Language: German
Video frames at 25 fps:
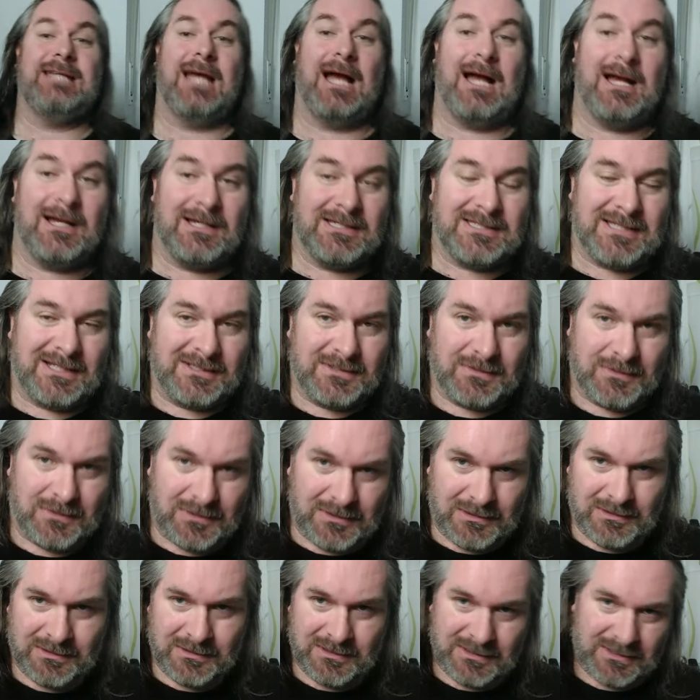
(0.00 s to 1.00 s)
Jahres,
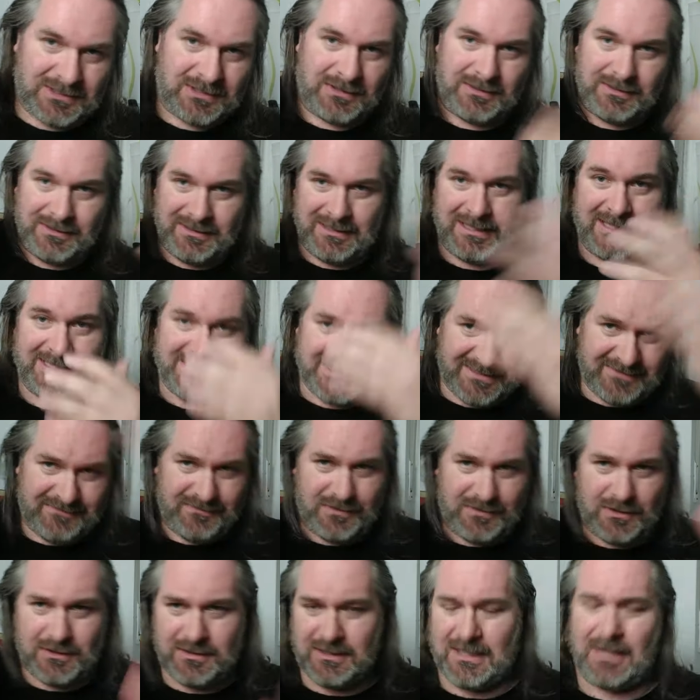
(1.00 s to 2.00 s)
also schon letzte
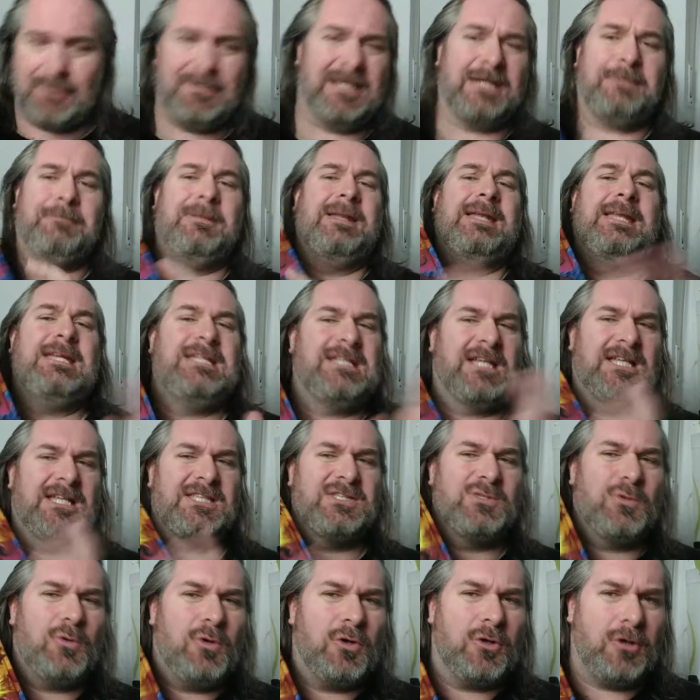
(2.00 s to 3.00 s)
Woche, aber ich bin nicht
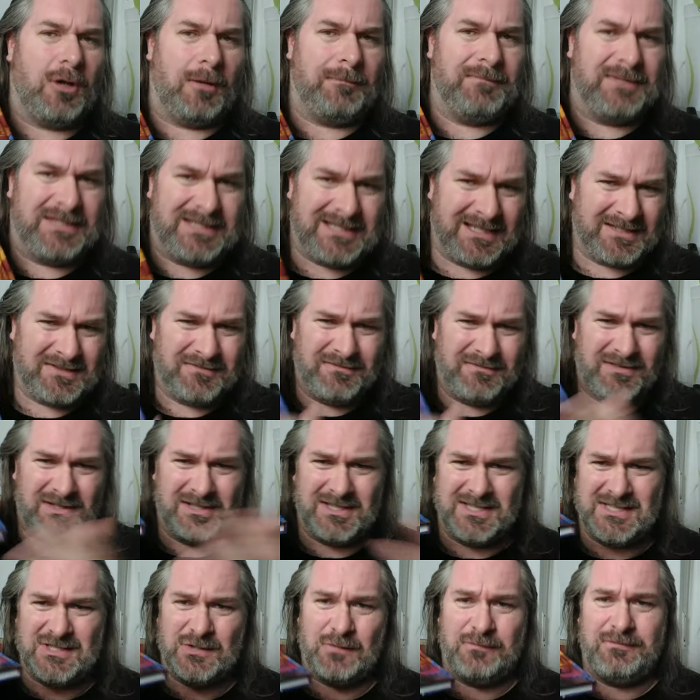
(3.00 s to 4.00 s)
dazu gekommen. Ich hatte
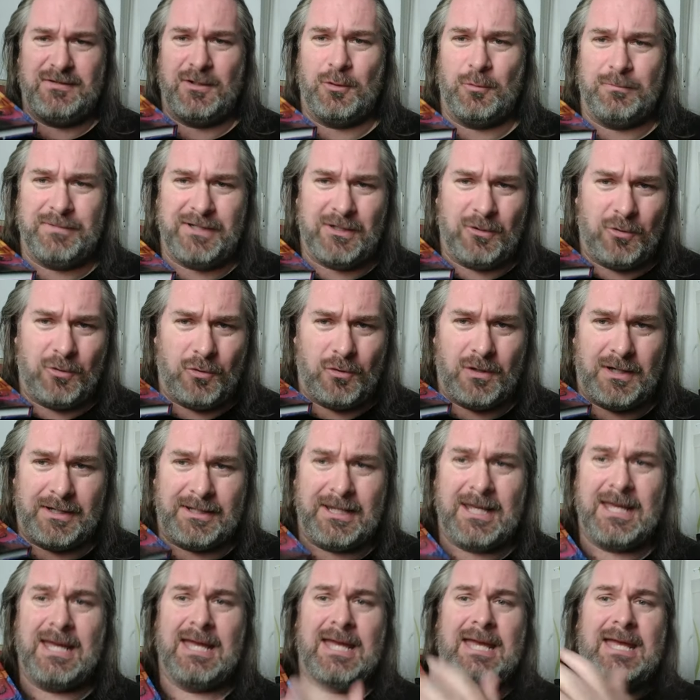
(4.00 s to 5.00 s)
wirklich so viel um die Ohren,
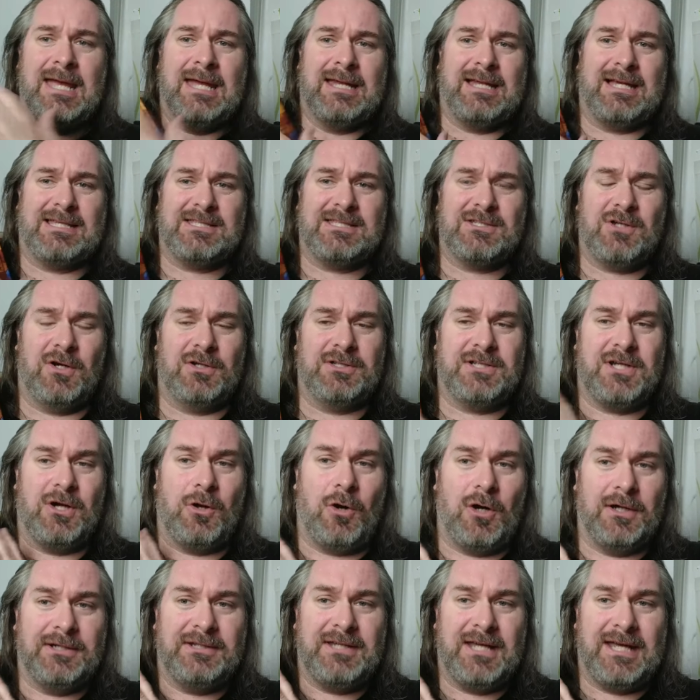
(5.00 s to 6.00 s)
dass ich euch
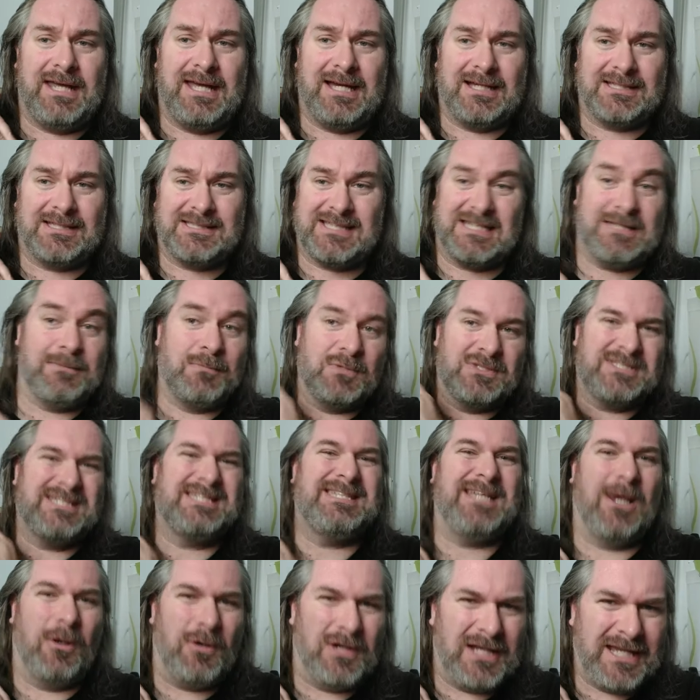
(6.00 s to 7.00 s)
heute erst, ich muss
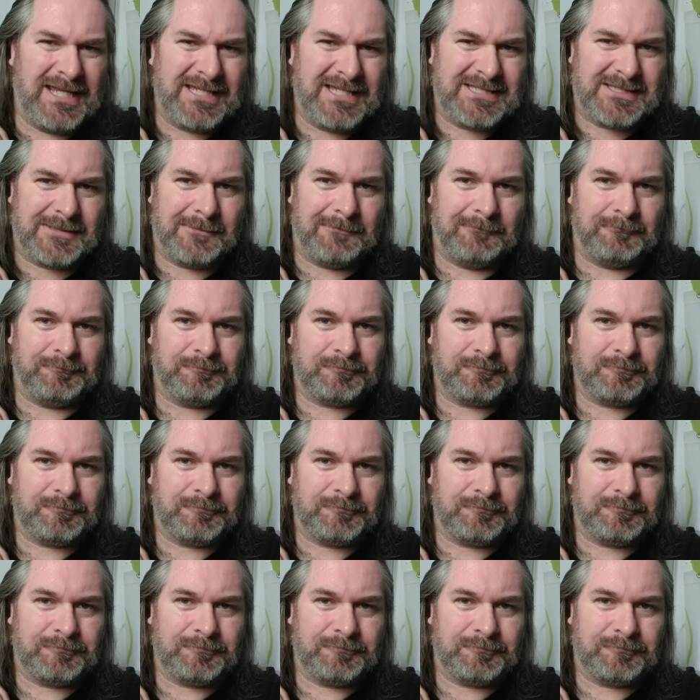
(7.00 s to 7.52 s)
es ja auch lesen,